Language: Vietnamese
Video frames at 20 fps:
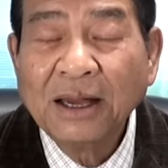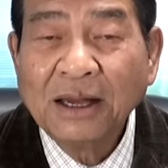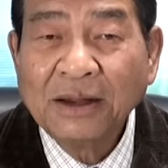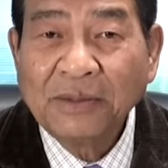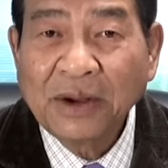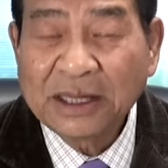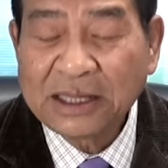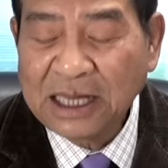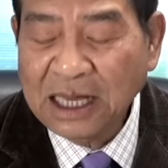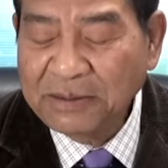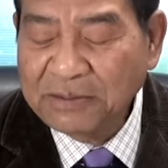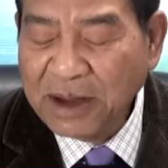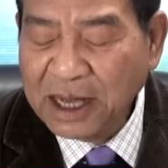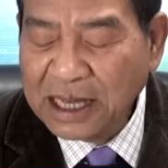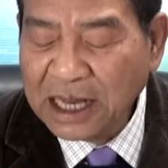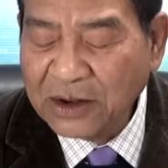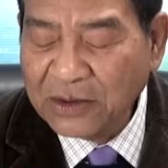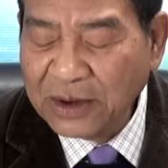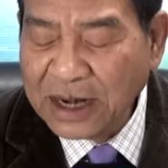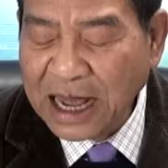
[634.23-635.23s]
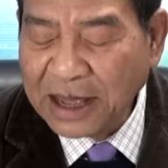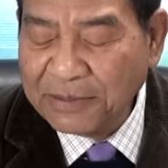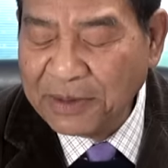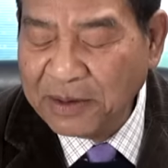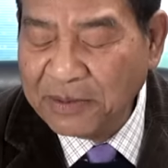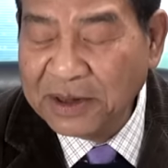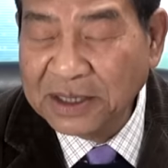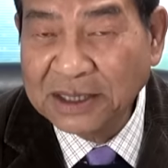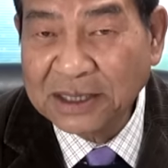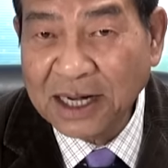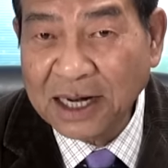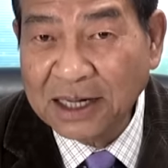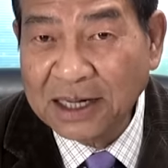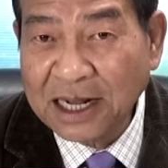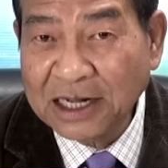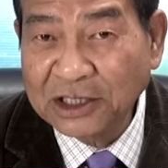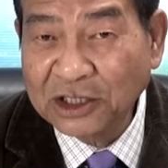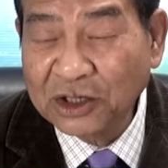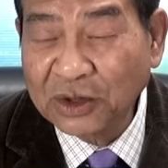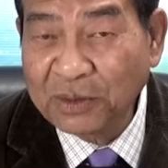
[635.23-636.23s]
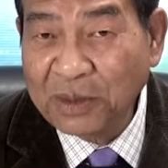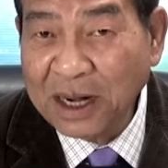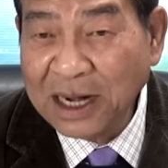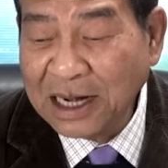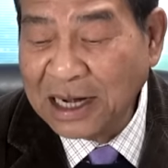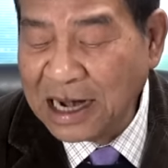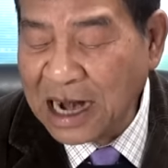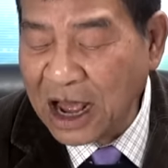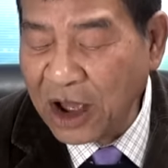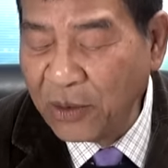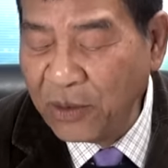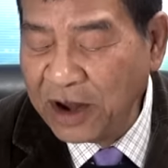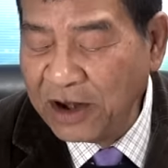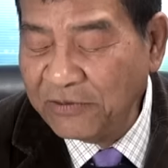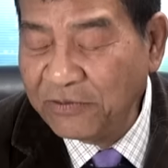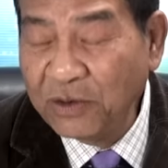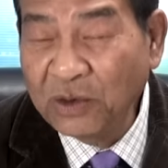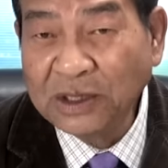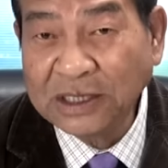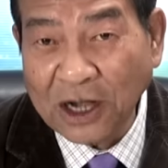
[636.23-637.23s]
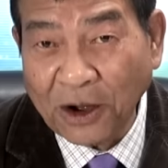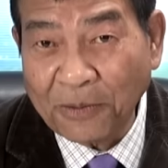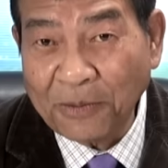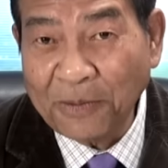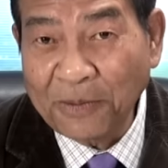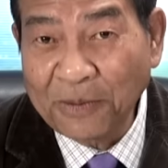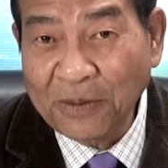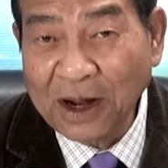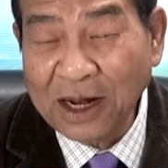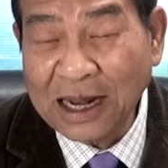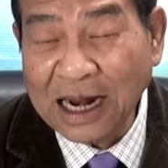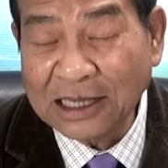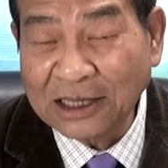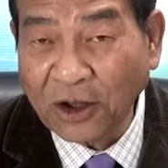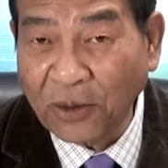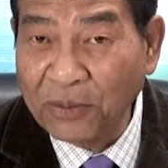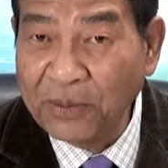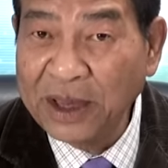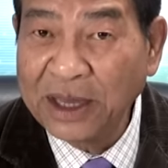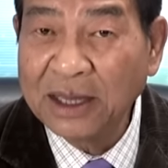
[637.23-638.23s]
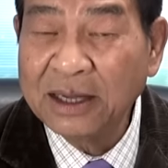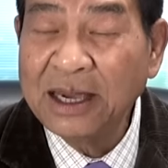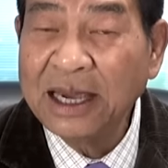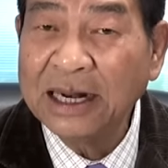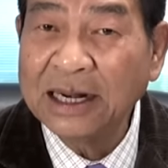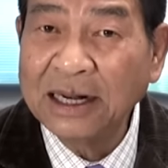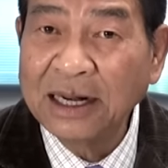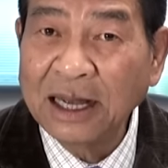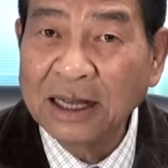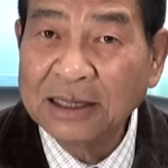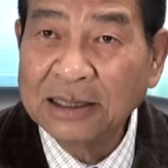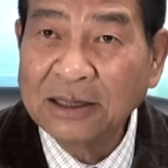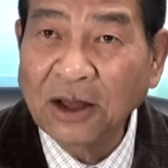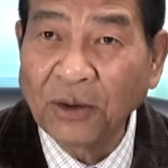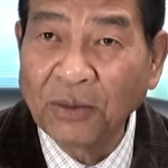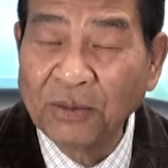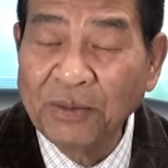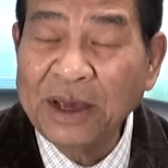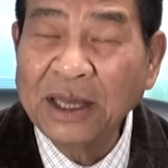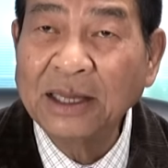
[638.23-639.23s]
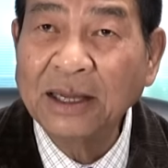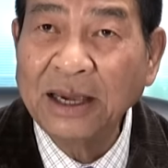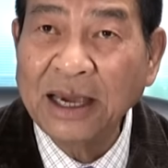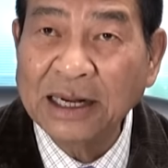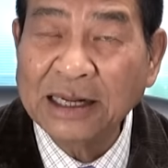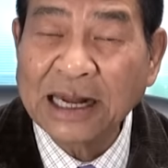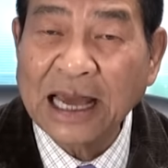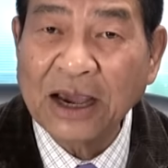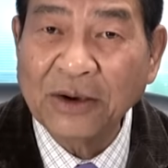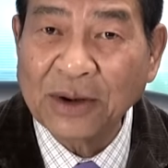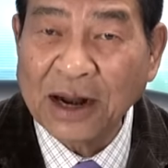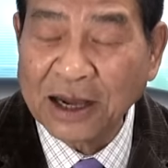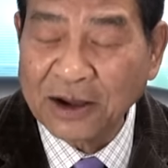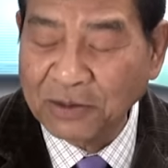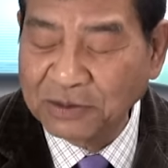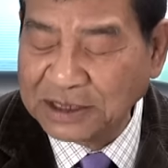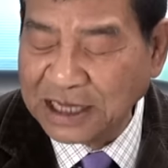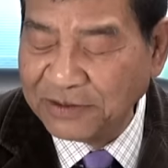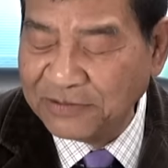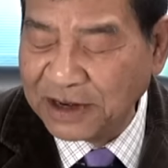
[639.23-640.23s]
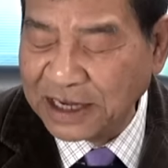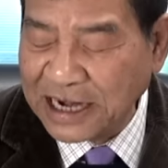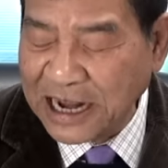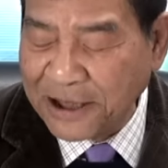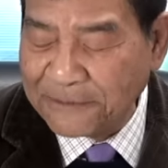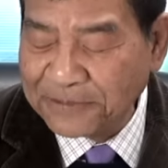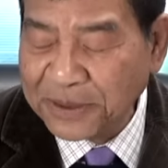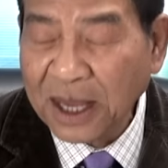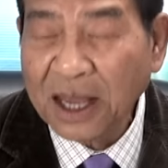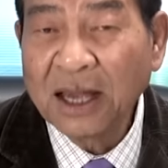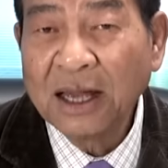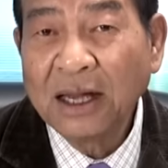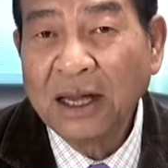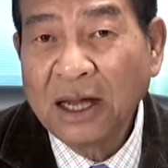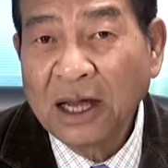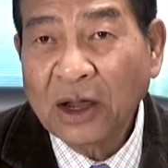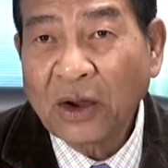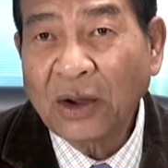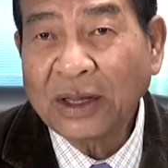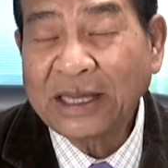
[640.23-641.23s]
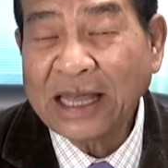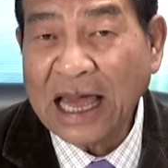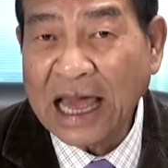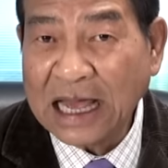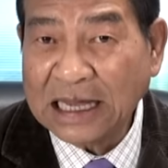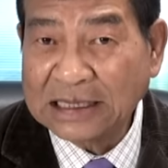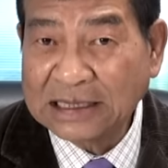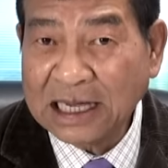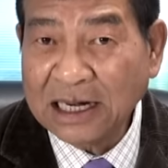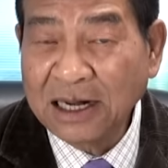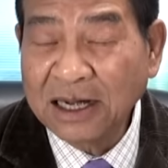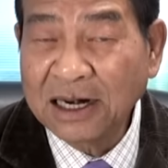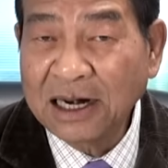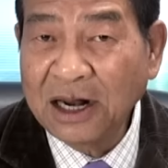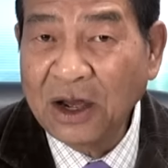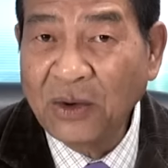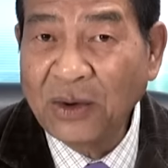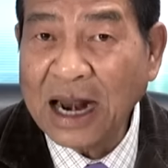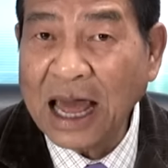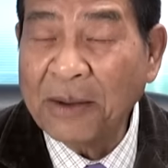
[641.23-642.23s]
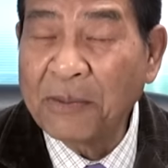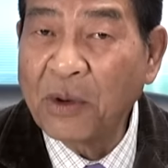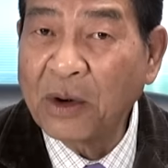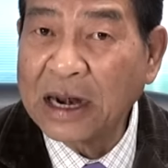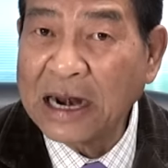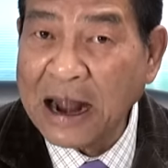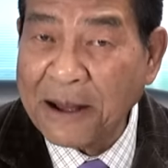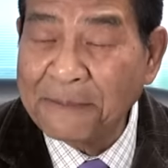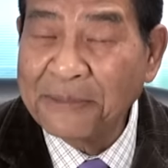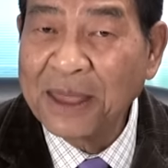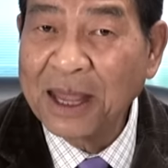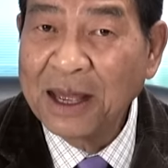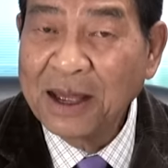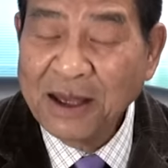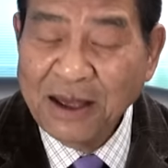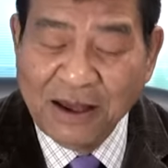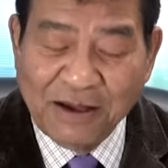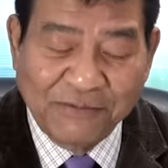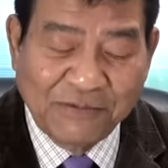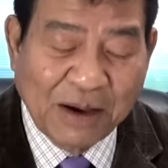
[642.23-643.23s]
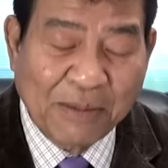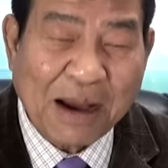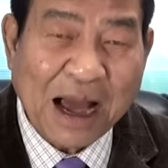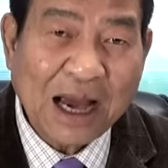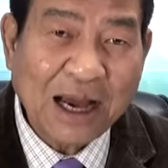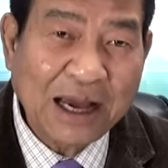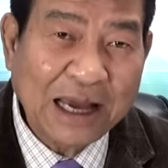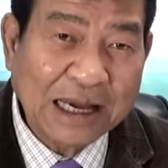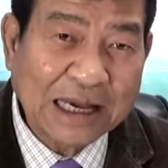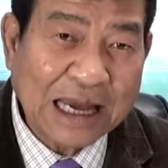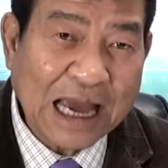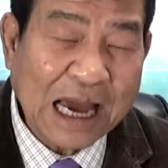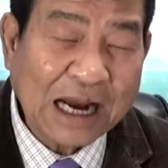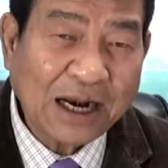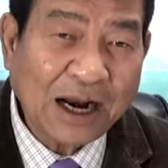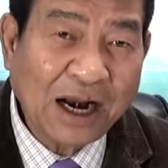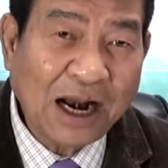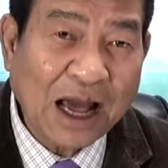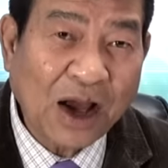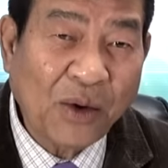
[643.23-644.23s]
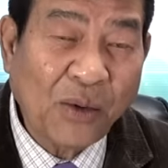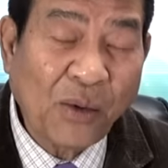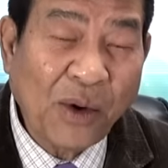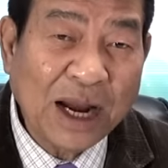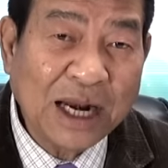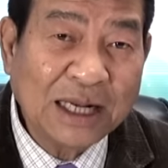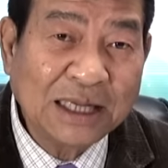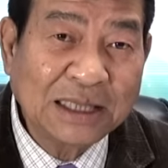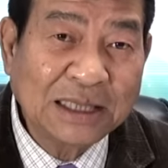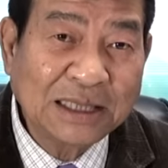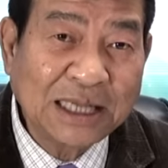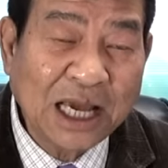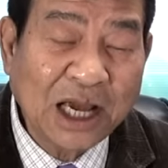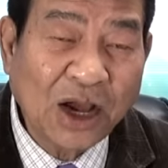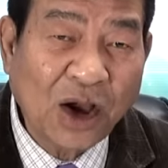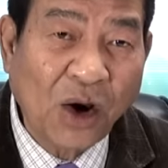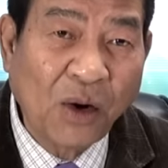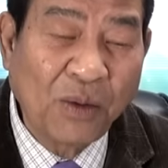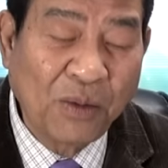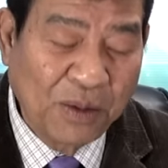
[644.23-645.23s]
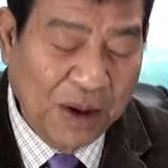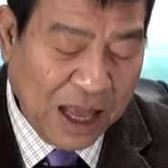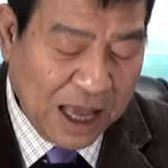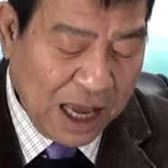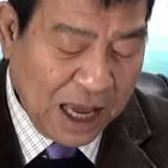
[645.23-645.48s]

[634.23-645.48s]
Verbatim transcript: Và tin mới nhất của đài BBC London cho biết là Nguyễn Phú Trọng à, là tổng bí thư hiện tổng bí thư hiện nay của Đảng Cộng sản Việt Nam có thể sẽ được lưu lại một năm và ba người khác đó là Nguyễn Sinh Hùng